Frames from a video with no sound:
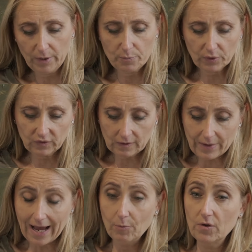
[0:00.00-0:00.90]
Poi
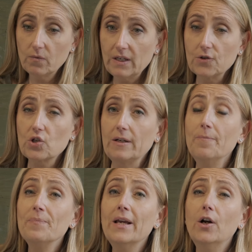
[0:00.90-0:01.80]
proseguiamo
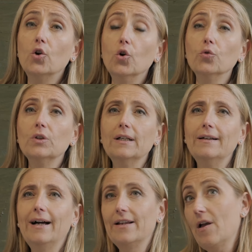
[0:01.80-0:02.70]
invece con,
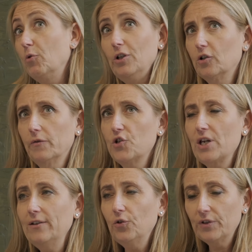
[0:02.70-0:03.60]
arriviamo nel
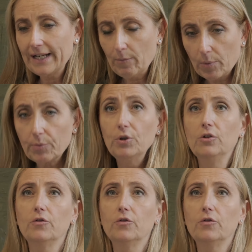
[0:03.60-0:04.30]
Novecento, entriamo proprio nel